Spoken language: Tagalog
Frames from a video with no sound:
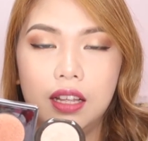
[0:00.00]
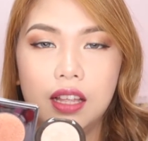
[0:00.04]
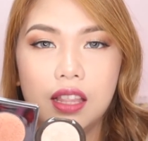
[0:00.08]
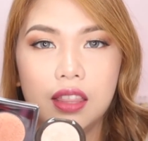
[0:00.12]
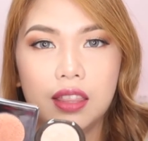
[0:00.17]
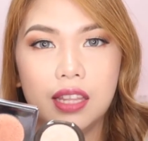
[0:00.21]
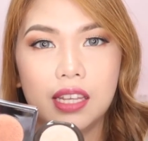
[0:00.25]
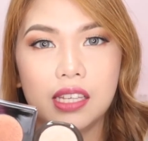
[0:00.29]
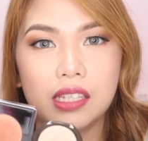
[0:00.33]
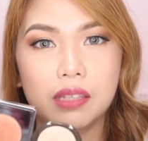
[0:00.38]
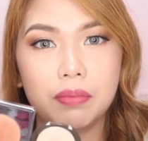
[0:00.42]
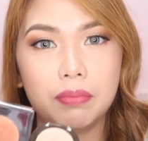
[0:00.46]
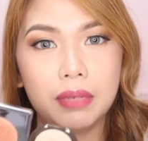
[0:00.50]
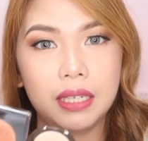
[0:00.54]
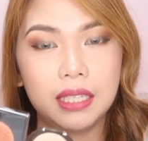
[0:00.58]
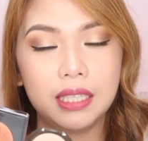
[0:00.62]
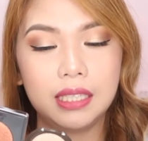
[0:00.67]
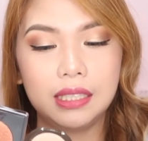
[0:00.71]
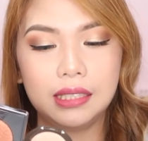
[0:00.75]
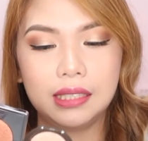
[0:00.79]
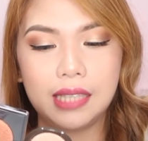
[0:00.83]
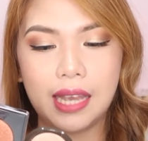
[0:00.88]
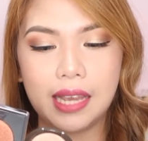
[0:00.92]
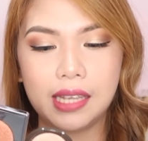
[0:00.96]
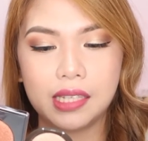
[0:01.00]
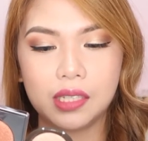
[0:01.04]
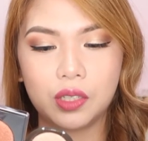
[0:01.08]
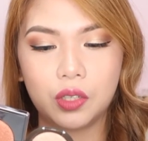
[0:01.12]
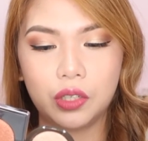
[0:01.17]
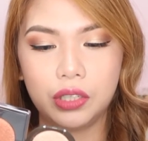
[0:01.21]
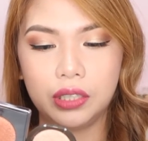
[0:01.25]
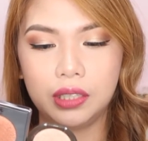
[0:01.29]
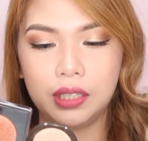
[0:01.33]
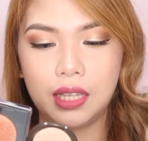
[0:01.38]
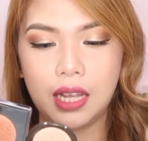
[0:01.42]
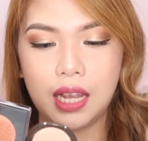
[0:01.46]
This mini size
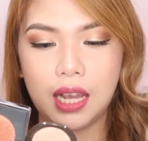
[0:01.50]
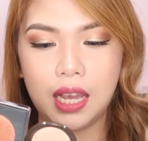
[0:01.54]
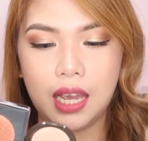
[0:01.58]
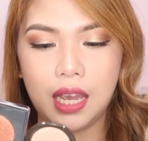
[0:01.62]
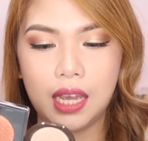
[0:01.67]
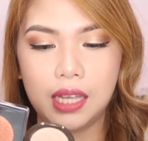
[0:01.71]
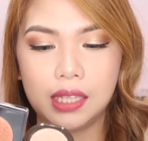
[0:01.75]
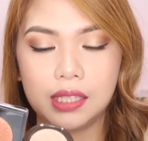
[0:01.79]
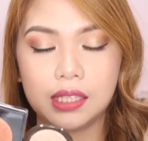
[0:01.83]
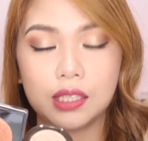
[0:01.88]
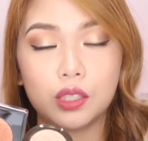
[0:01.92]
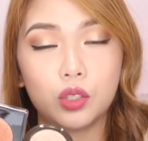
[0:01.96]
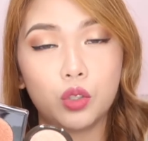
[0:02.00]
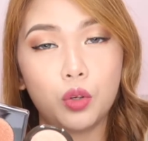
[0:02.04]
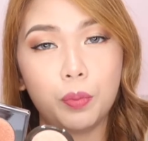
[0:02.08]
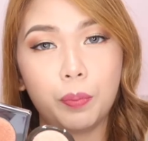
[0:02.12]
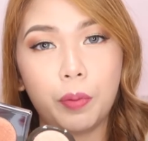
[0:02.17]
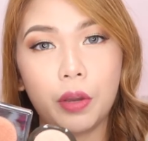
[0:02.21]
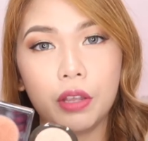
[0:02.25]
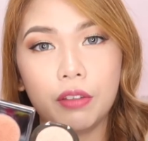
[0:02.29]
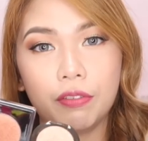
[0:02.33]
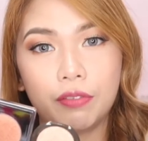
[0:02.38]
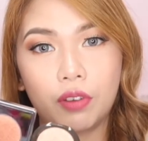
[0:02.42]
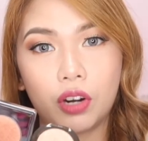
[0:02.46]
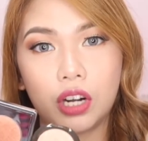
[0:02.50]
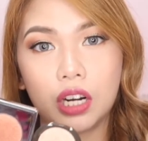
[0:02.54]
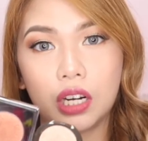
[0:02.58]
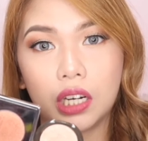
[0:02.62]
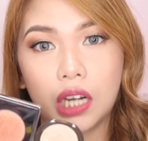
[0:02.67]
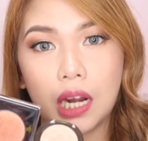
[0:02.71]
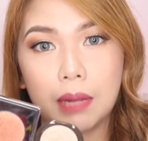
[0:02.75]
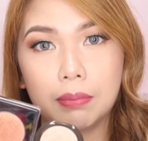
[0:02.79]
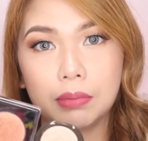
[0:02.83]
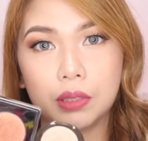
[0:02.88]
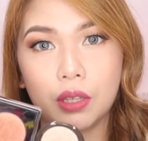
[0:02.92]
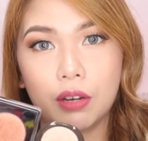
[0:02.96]
contains 2.4
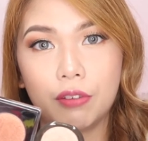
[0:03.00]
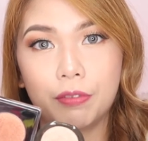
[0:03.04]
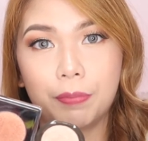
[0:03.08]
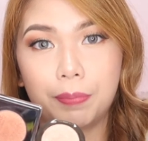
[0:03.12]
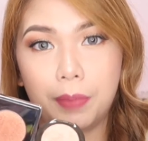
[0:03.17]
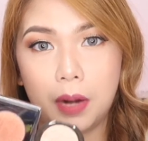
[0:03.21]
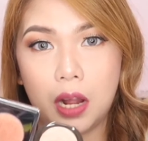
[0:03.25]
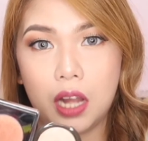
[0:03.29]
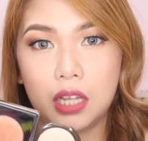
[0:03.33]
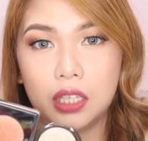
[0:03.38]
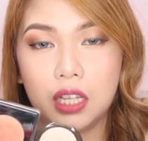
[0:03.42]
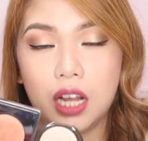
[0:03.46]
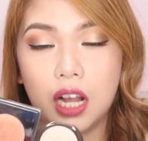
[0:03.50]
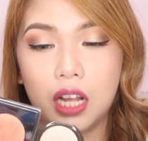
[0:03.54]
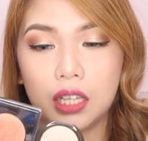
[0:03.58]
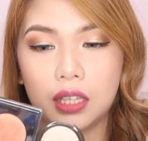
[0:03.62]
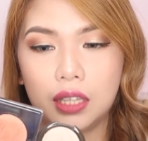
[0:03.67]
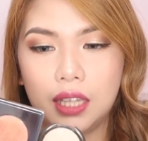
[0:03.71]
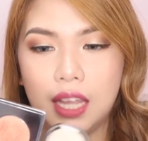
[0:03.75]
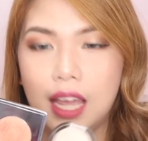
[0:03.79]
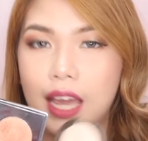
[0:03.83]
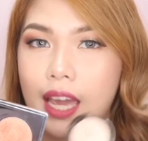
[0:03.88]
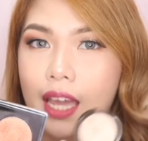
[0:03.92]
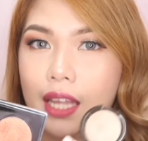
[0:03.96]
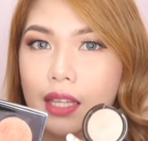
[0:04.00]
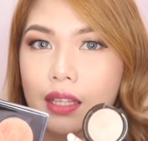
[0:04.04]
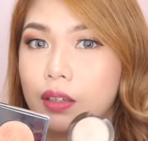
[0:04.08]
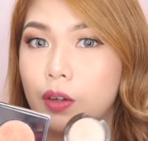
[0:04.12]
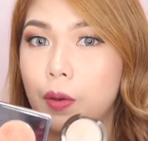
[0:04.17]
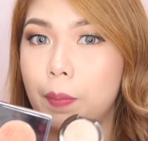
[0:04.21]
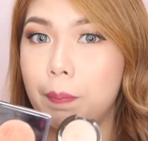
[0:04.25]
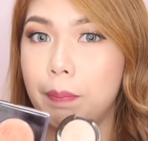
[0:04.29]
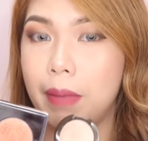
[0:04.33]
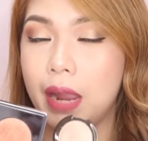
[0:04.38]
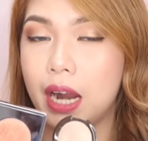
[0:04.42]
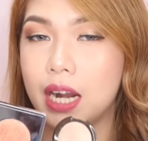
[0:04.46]
grams of product. And
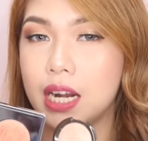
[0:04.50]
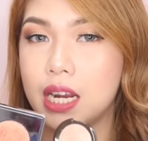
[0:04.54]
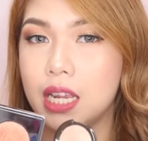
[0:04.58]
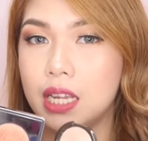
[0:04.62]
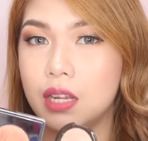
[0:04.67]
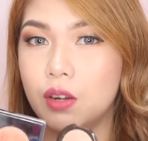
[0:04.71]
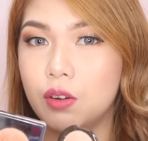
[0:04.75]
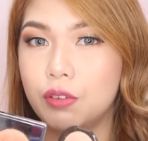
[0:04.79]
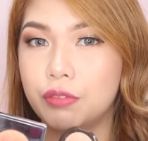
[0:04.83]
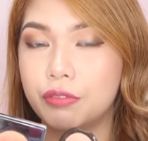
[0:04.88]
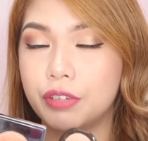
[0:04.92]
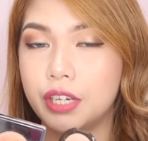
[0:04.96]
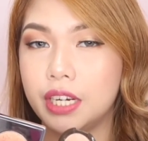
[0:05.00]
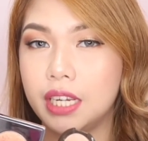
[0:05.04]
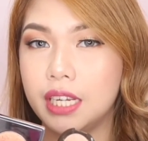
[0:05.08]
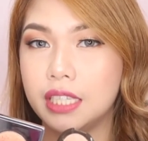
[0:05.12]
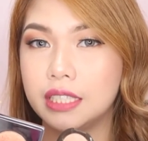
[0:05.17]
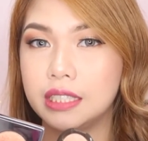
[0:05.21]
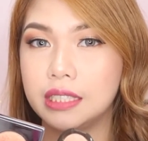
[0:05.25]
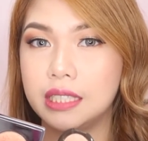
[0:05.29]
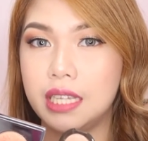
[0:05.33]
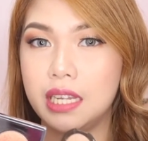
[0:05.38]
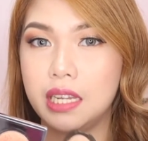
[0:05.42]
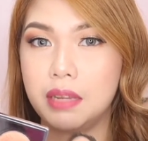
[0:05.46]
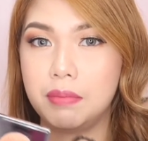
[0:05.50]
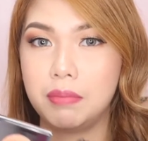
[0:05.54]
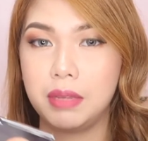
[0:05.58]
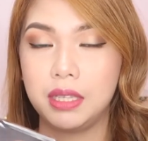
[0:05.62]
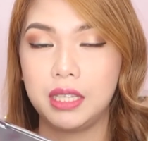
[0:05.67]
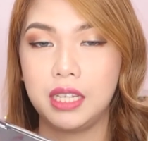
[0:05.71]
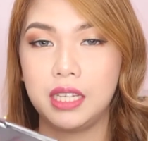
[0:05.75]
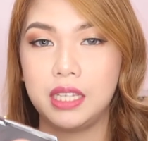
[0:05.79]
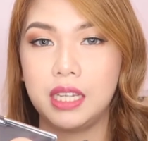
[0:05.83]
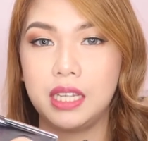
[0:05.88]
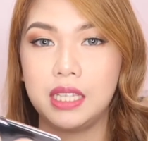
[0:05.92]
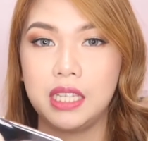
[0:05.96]
comparing over here sa
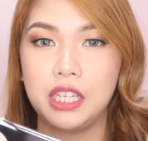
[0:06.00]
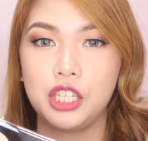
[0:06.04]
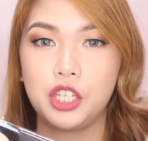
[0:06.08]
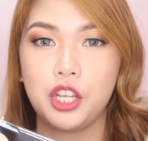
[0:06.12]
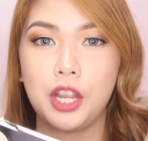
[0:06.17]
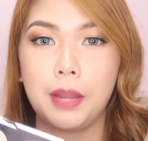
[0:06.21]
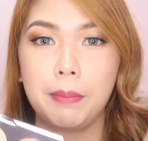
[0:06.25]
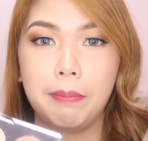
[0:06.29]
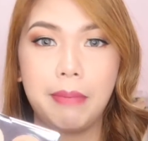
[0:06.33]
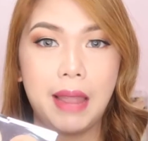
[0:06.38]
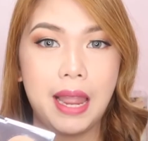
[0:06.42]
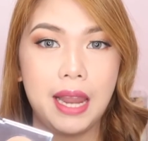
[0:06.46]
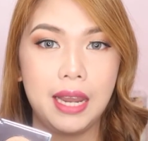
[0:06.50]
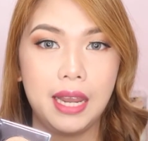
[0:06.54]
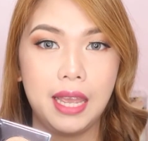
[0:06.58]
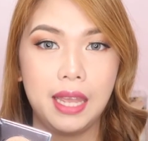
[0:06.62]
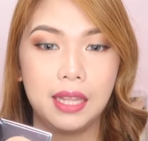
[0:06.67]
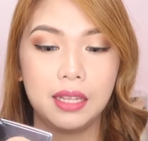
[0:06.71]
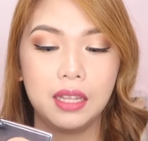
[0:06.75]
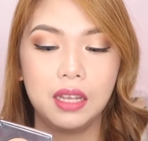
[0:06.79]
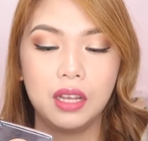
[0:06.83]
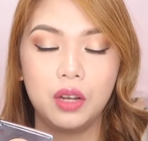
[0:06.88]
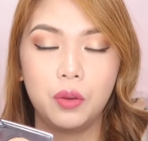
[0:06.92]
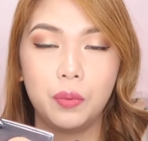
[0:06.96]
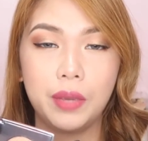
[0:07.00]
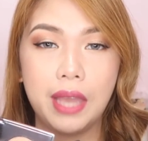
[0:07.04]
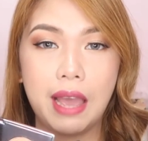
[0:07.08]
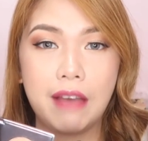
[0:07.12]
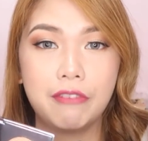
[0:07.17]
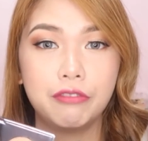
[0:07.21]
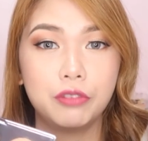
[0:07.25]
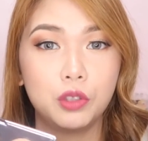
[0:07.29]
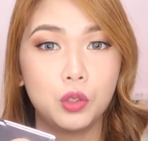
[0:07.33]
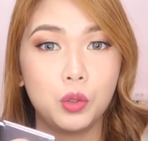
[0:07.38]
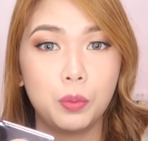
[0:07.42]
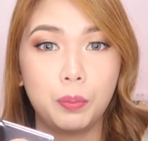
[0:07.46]
limited edition palette, we
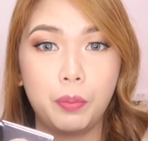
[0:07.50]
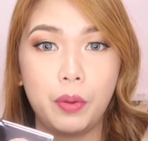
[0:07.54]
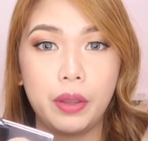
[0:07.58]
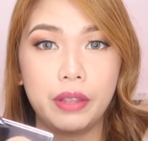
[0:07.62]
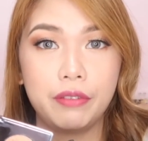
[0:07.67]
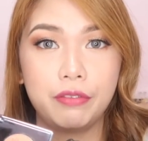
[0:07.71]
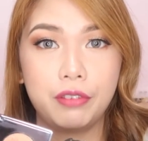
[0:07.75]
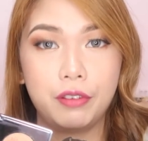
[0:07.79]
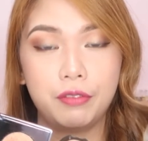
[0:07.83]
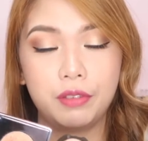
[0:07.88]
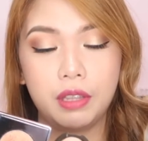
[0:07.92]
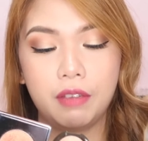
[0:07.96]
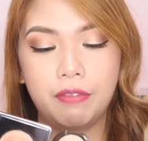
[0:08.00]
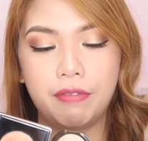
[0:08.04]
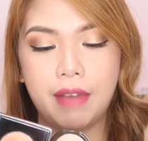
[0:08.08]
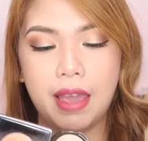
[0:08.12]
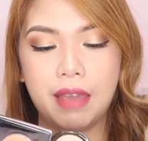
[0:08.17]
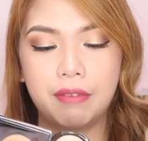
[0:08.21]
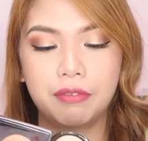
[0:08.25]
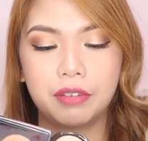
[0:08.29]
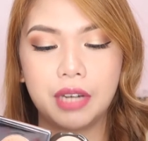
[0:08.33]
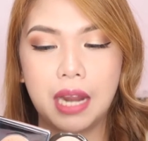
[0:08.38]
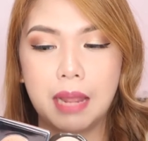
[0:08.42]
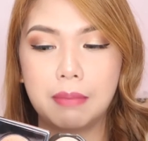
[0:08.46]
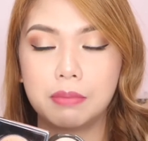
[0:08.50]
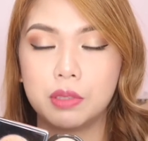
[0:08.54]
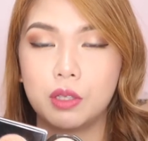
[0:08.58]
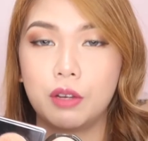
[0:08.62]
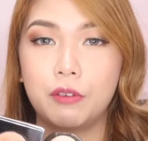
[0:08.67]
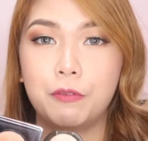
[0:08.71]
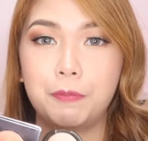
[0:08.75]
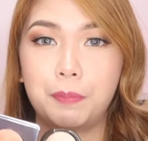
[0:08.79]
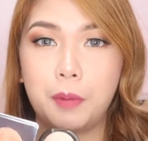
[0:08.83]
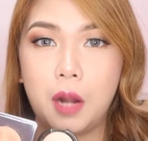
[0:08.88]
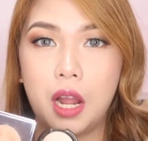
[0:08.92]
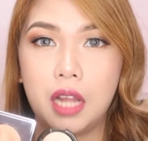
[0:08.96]
have 2.55 grams
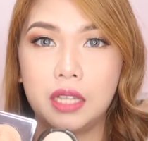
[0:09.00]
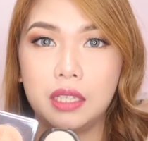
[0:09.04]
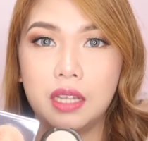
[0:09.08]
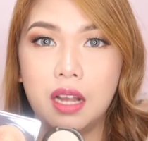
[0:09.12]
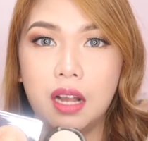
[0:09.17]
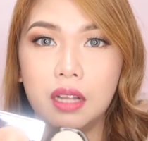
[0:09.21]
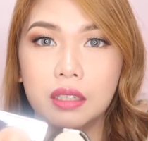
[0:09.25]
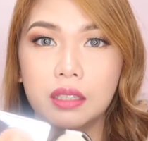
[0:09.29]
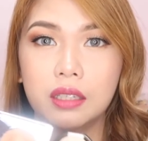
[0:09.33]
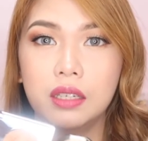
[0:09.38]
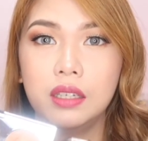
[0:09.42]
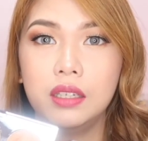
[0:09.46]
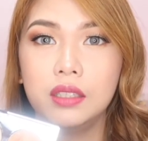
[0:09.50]
of product.